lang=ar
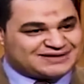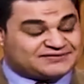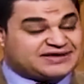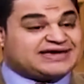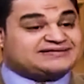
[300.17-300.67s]

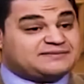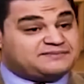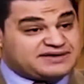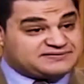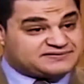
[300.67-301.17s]
حضرتك
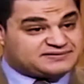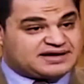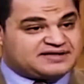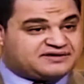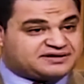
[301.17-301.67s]
اهتميت؟
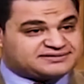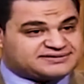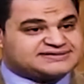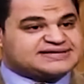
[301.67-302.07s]
ادرت؟